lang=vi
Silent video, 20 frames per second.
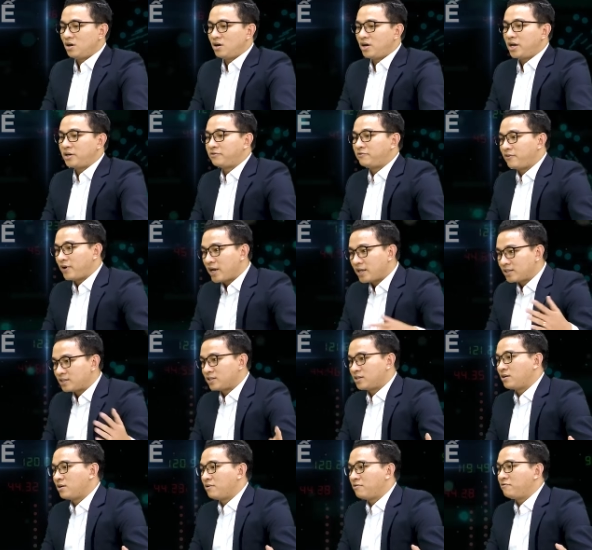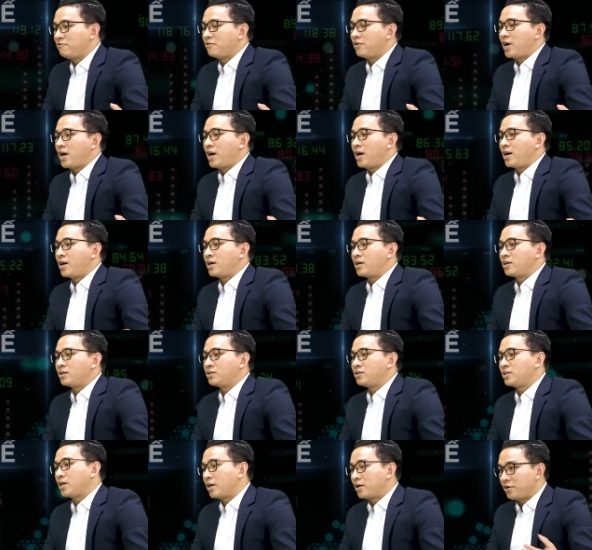advanced và
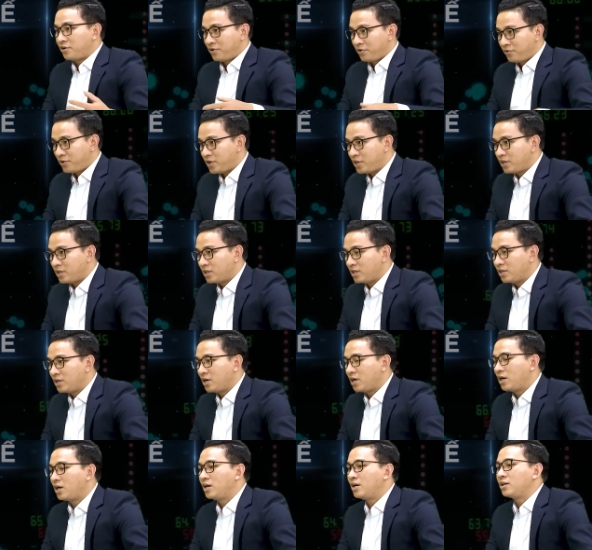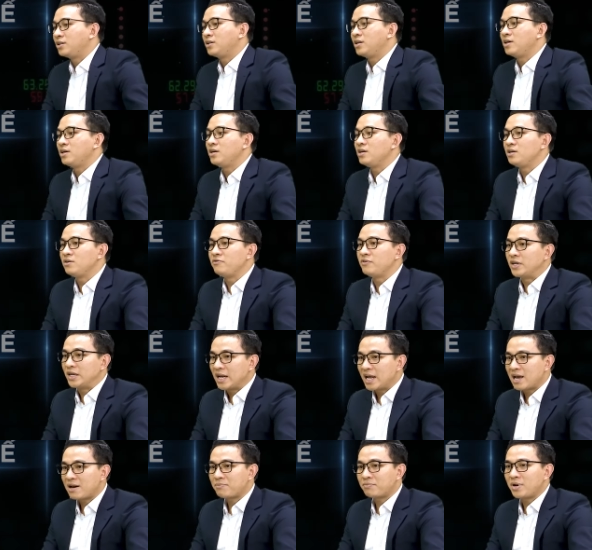secondary. thì Việt
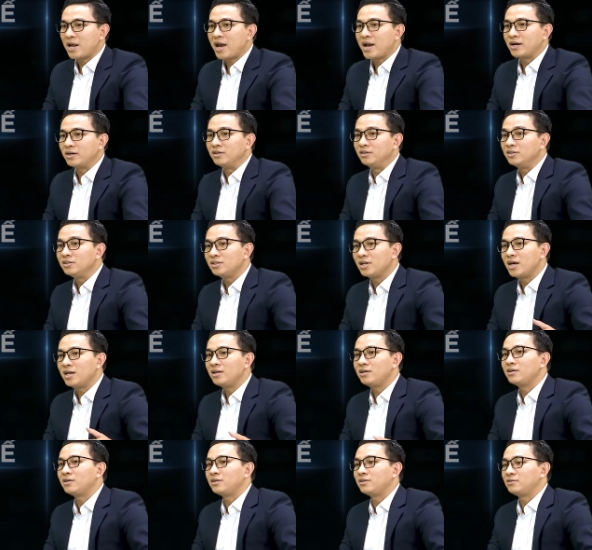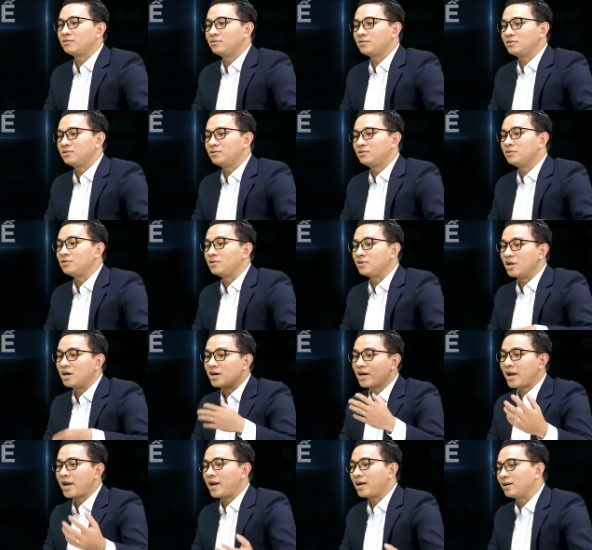Nam đang hướng đến được
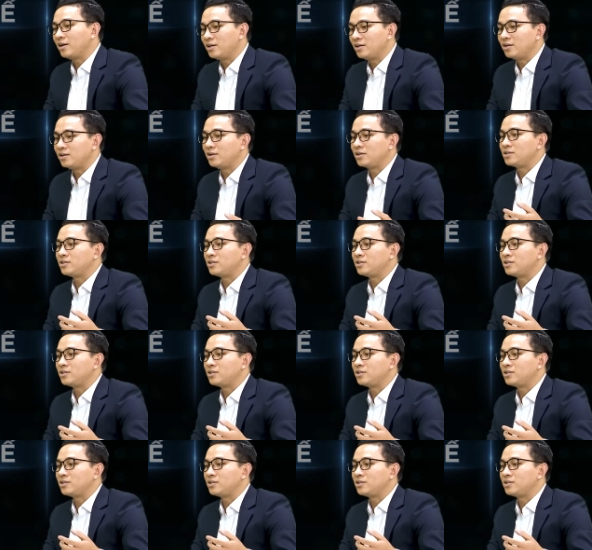nâng hạng lên là